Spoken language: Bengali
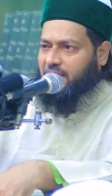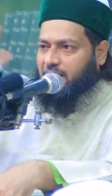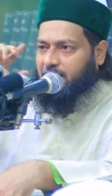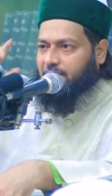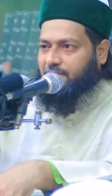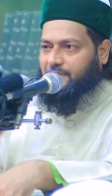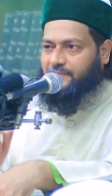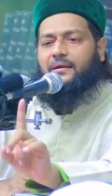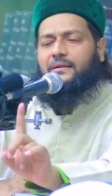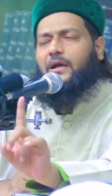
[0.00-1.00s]
কি
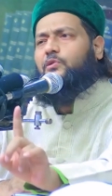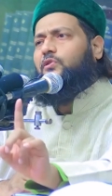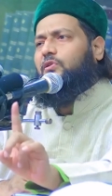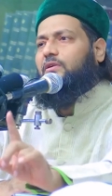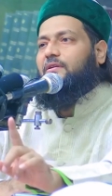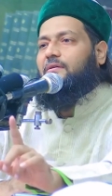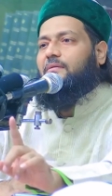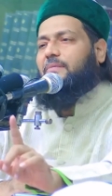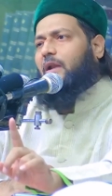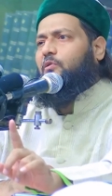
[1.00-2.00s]
দেখুন
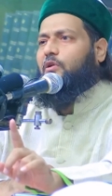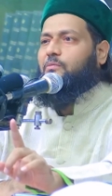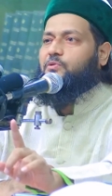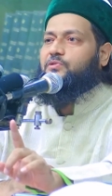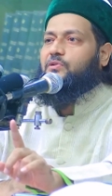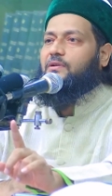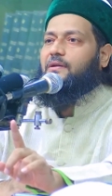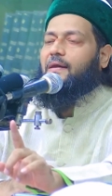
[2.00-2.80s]
ভালো করে বুঝুন